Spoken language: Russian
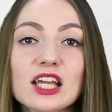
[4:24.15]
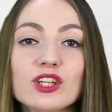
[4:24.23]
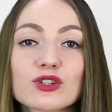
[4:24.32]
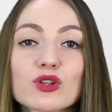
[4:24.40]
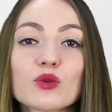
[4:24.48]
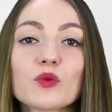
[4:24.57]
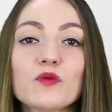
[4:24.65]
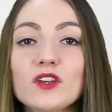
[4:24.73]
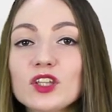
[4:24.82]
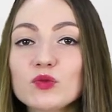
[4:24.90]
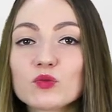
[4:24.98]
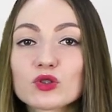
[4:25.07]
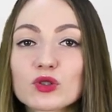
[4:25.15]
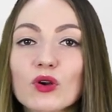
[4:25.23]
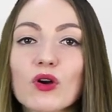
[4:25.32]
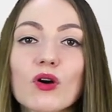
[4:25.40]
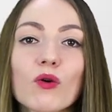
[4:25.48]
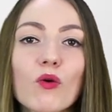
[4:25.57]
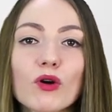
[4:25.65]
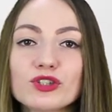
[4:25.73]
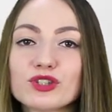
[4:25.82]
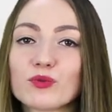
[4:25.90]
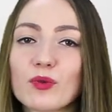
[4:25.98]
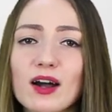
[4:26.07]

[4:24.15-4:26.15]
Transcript: И что мы видим? Что очень